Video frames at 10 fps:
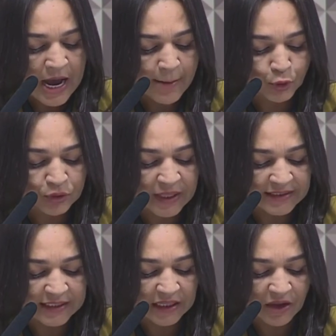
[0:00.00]
a
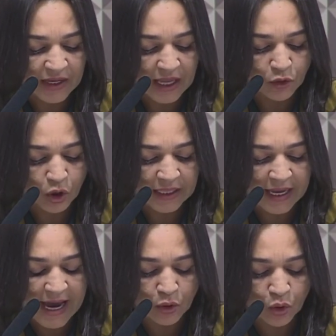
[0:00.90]
prudência que deveria
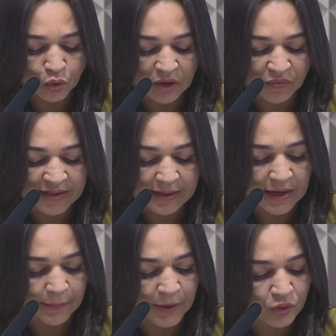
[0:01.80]
nortear a conduta
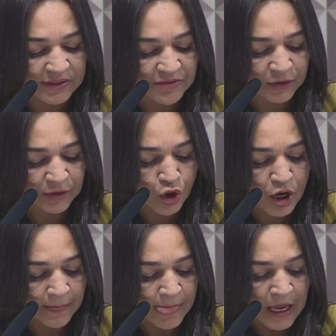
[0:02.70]
verdadeiramente
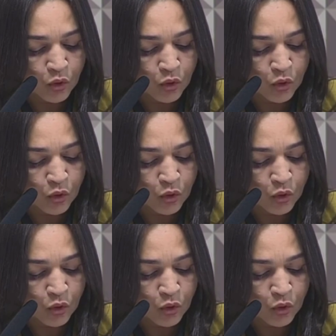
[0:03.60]
conservadora,